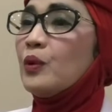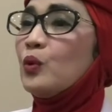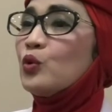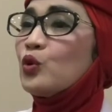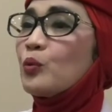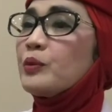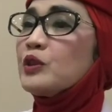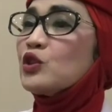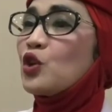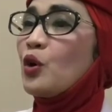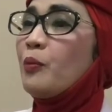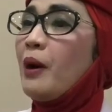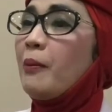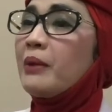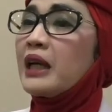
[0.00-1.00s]
untuk
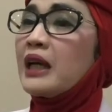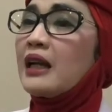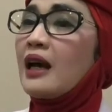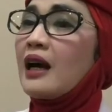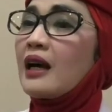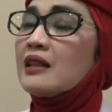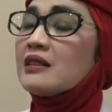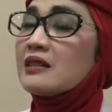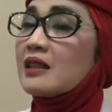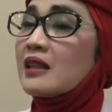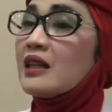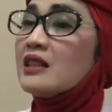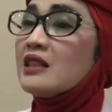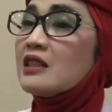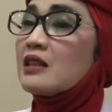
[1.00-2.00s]
mencoba menghilangkan
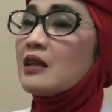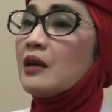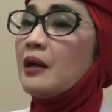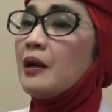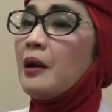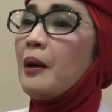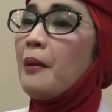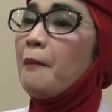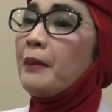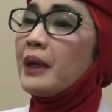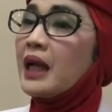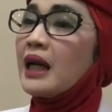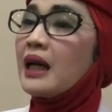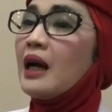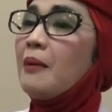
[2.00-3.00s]
stres,
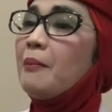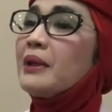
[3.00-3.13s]
mereka